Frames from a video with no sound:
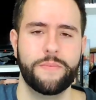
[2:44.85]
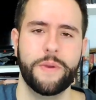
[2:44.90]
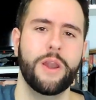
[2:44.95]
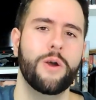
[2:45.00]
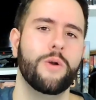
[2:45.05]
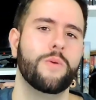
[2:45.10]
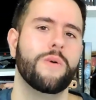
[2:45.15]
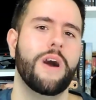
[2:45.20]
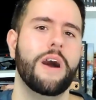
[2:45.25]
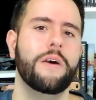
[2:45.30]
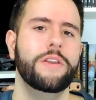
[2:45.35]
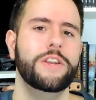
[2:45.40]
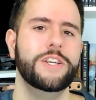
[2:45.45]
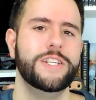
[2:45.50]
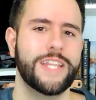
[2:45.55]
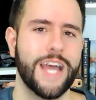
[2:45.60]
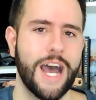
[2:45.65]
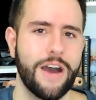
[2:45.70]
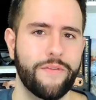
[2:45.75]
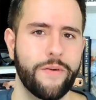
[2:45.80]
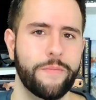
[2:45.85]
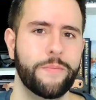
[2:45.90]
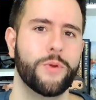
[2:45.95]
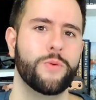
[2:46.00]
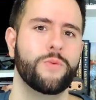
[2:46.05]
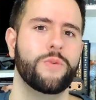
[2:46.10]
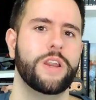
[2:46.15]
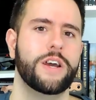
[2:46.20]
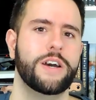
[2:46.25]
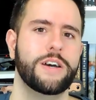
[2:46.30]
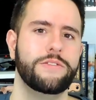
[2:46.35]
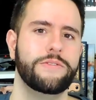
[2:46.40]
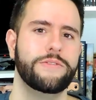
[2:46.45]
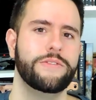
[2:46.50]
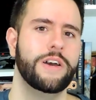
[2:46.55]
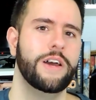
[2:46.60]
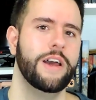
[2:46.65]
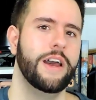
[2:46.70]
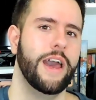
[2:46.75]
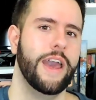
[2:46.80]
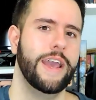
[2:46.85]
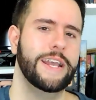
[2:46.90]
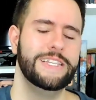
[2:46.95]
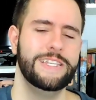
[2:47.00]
pelo qual eles estavam procurando é,